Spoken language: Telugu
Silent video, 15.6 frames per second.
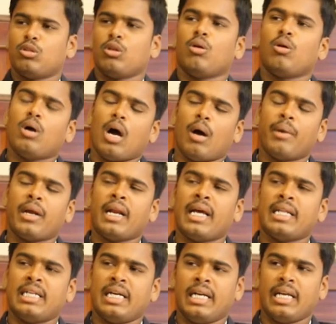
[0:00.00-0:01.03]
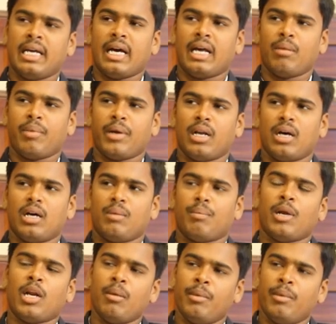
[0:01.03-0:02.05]
ప్రస్తుతం అమర్నాథ్ రెడ్డి గారి పైన
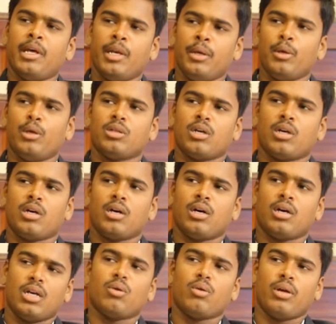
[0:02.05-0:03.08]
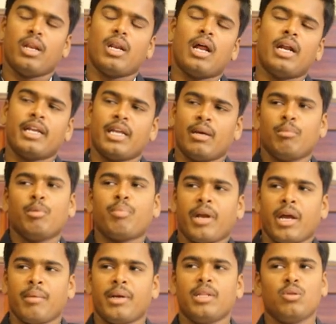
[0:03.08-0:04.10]
పలంనేరు నియోజక ప్రజలకు ఎలాంటి
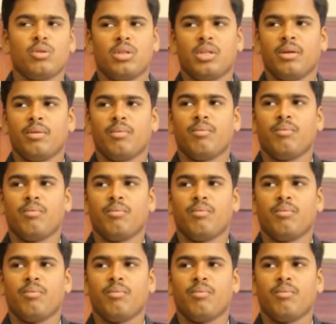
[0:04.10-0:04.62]
అభిప్రాయం అనేది